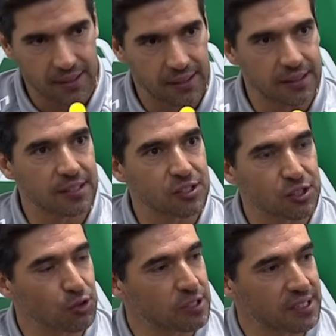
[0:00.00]
Que
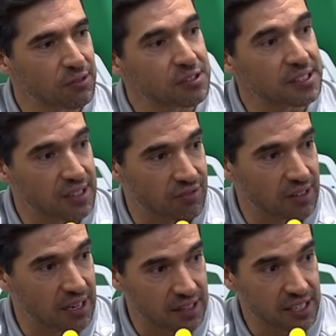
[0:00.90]
torcedores é que você está a
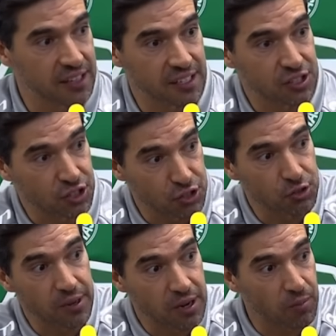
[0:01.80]
falar? Daqui destes que nos
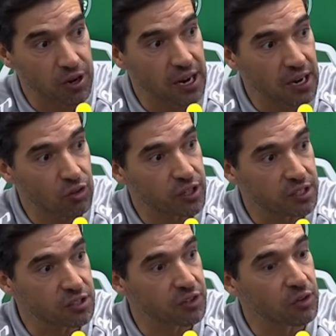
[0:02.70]
vêm apoiar ou
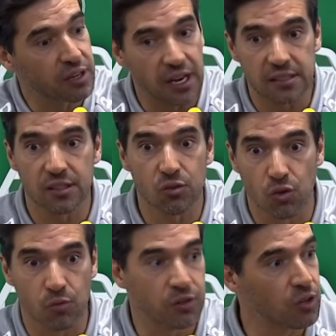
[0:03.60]
daqueles que ficam em casa num
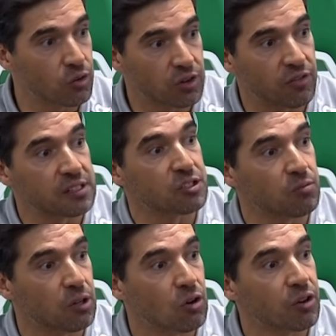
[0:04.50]
computador, fazem um
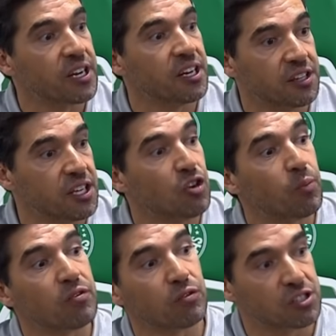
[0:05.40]
blog e criticam
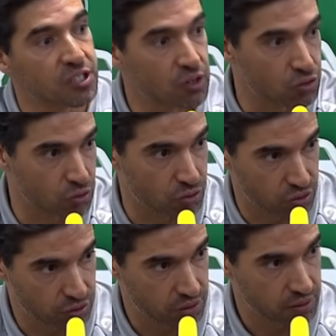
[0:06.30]
para influenciar os outros?
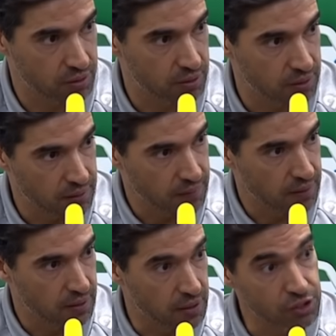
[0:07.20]

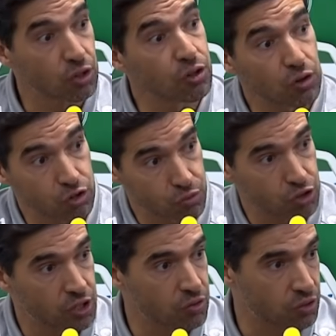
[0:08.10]
Isso é que eu digo aos meus
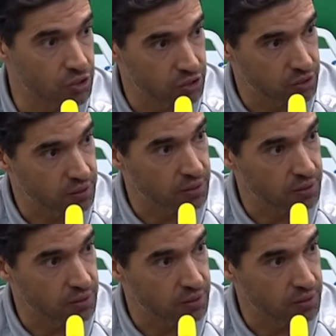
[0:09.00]
jogadores.